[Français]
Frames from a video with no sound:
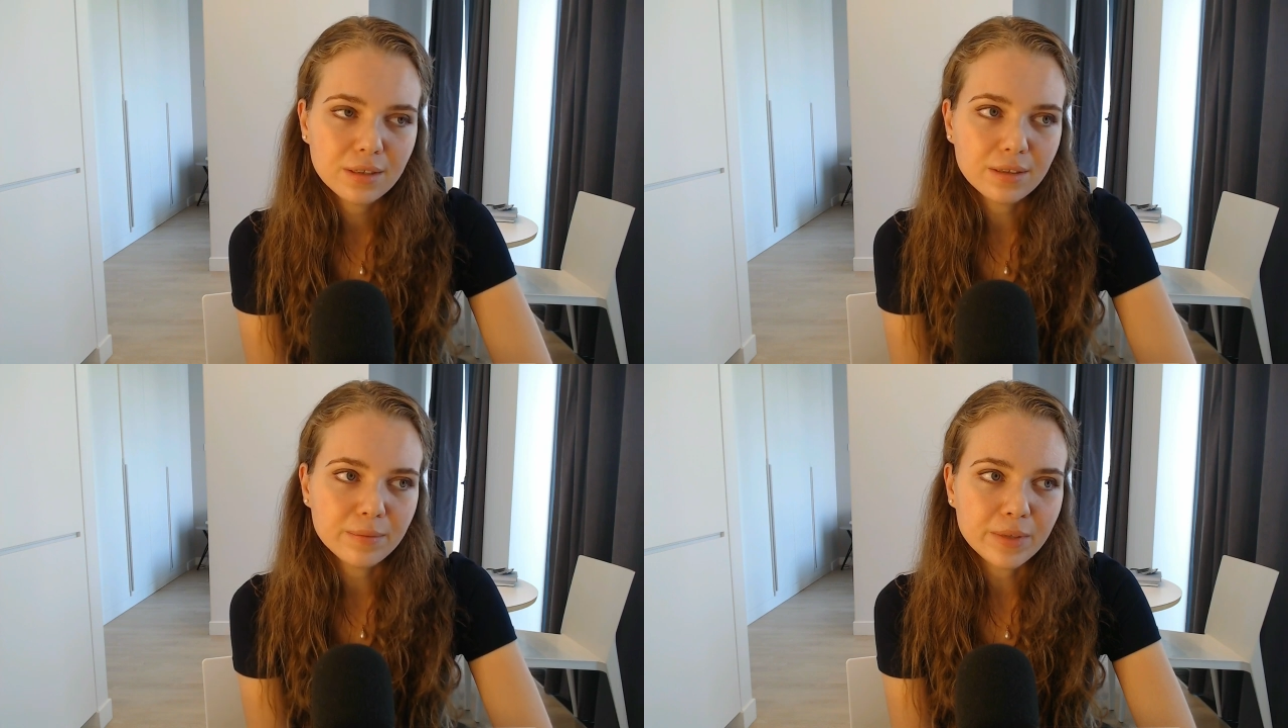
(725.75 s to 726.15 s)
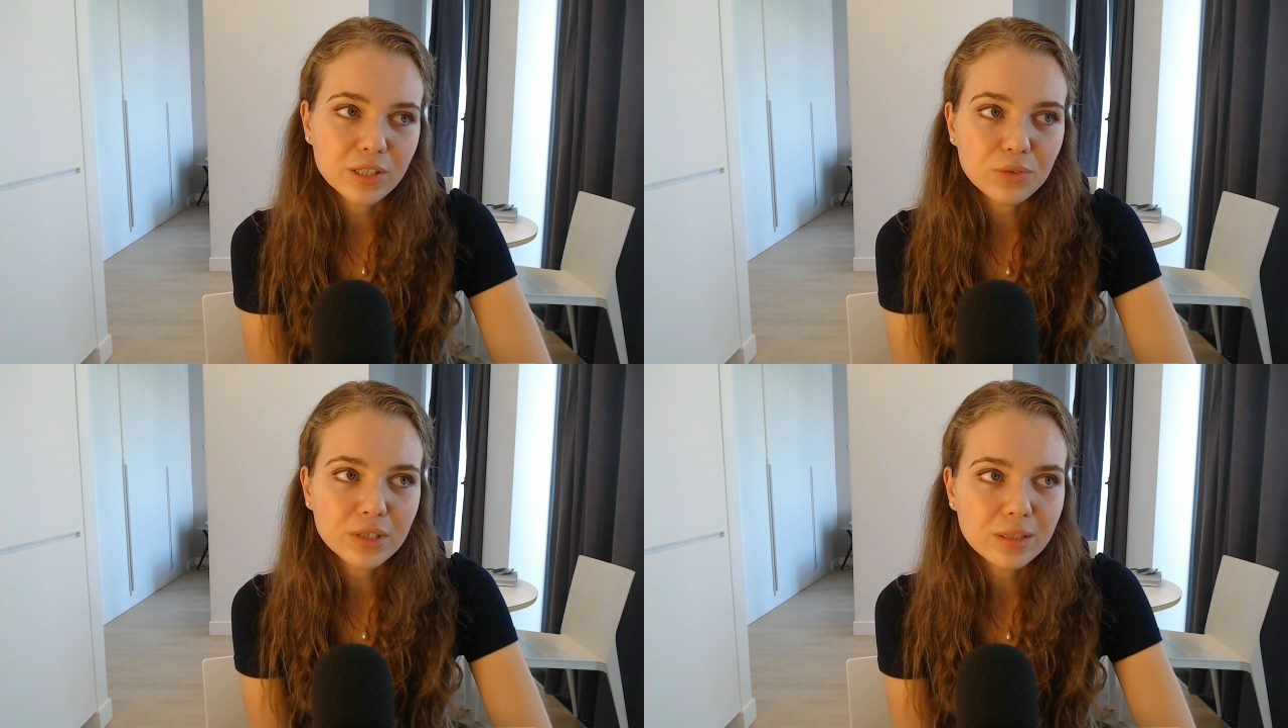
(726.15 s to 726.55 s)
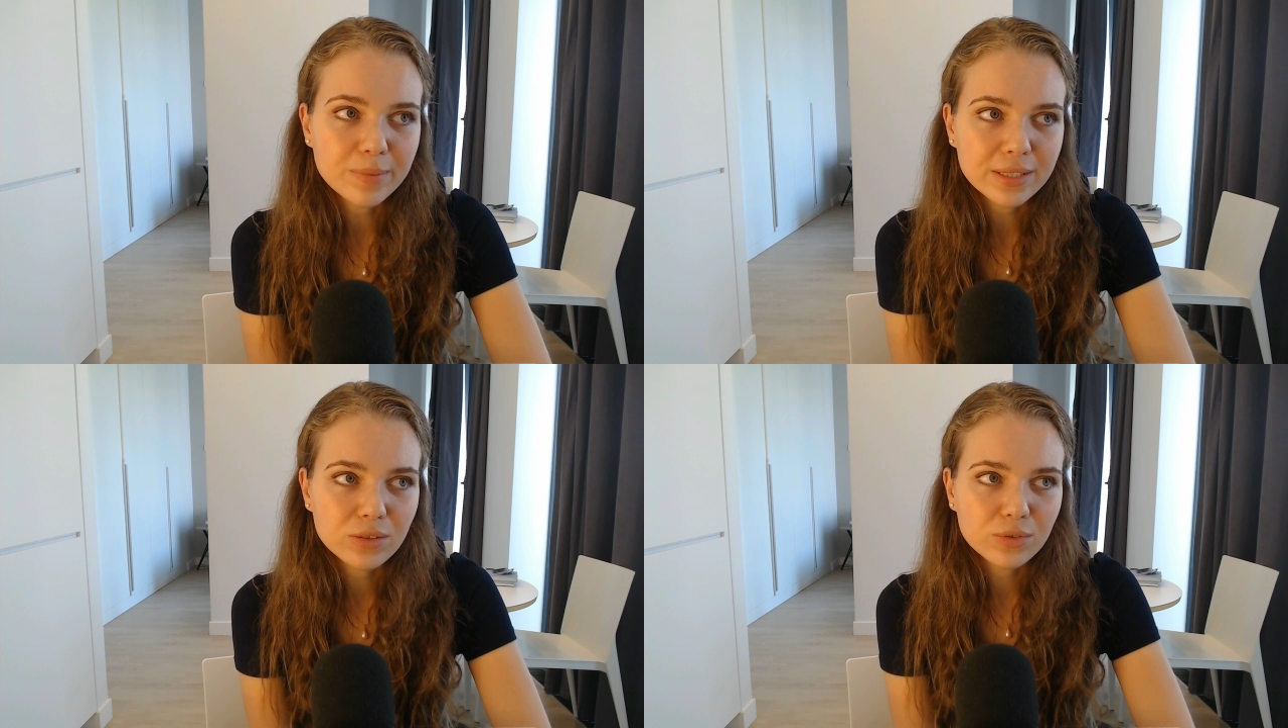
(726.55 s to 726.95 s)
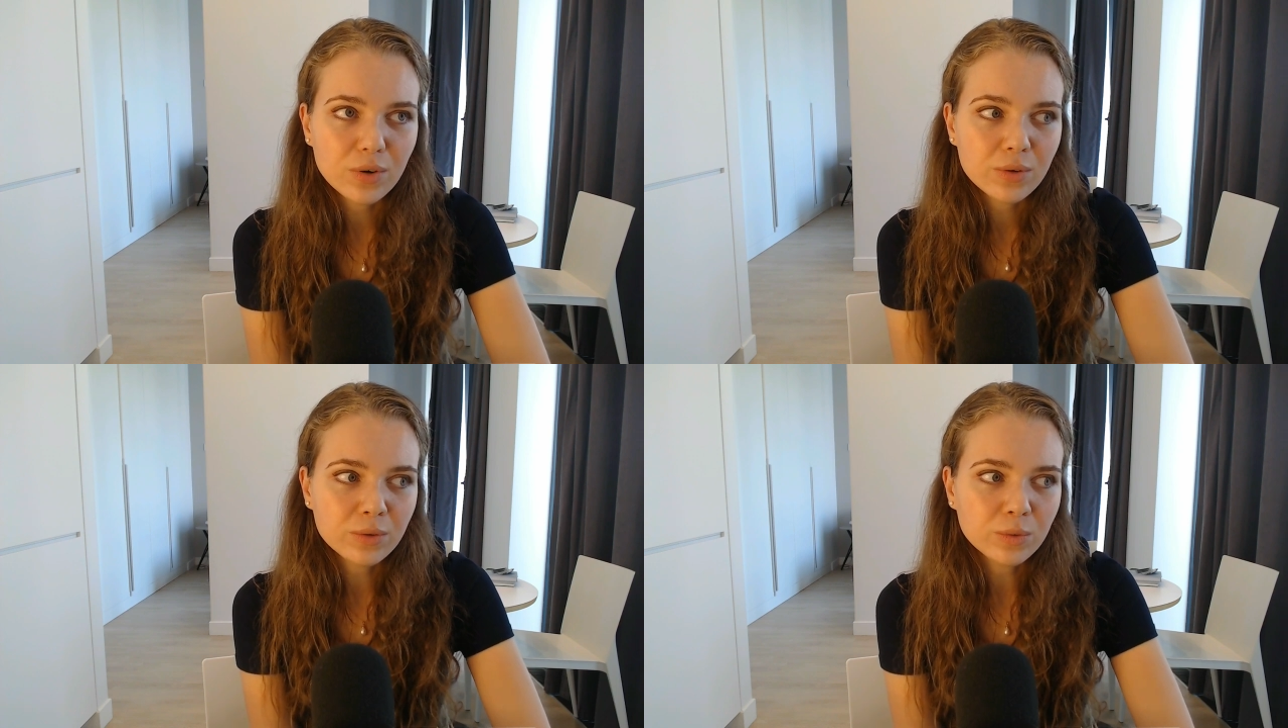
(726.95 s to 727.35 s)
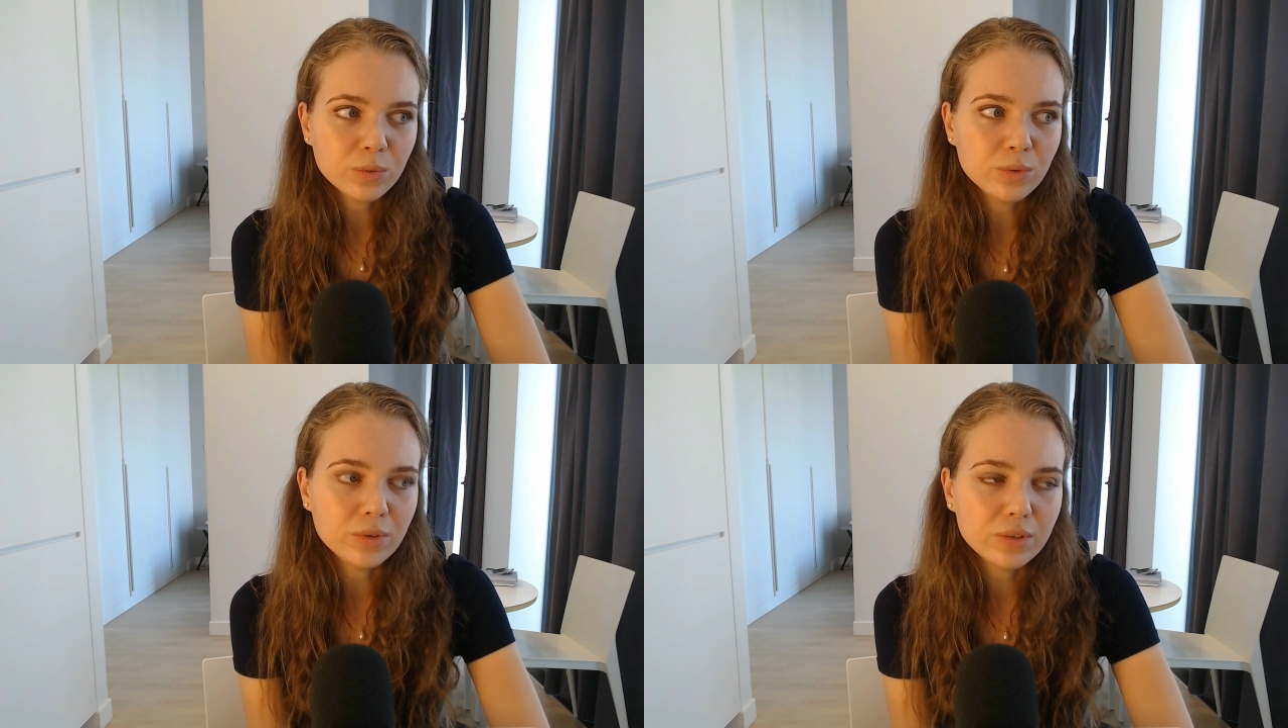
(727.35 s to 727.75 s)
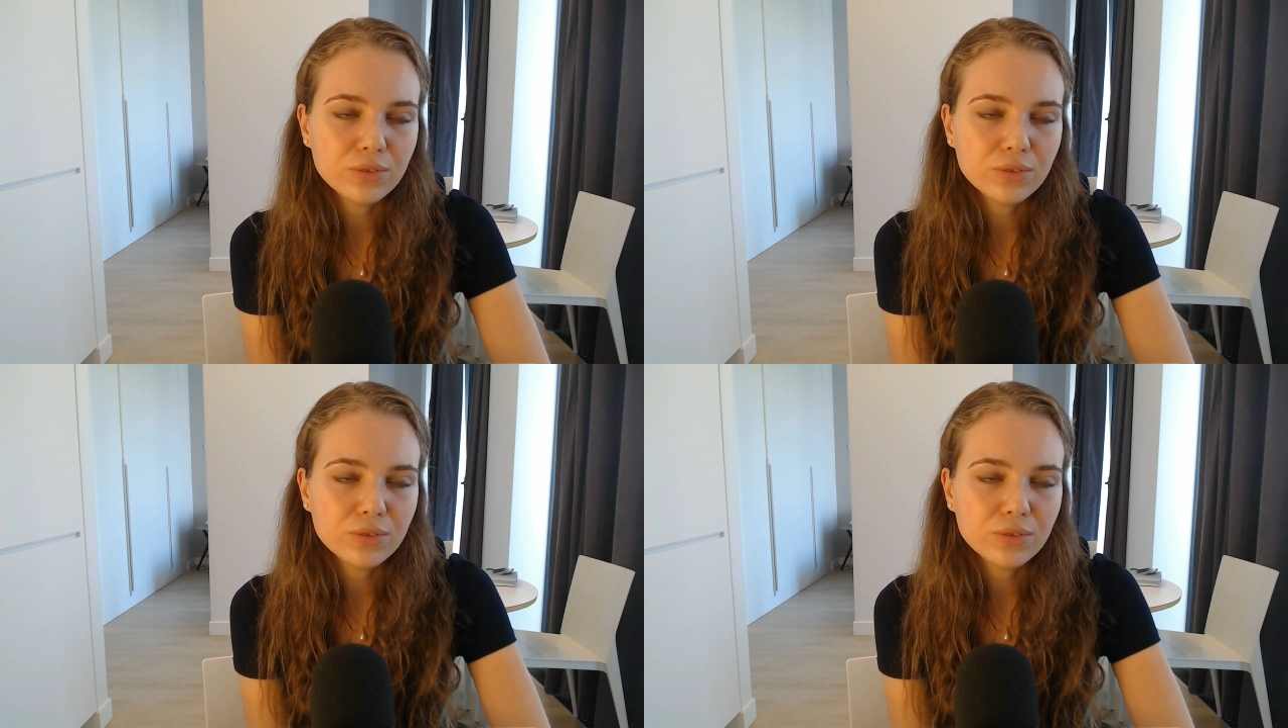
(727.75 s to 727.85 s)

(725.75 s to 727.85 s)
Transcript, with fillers: euh, à chaque fois qu'ils passent devant ou euh,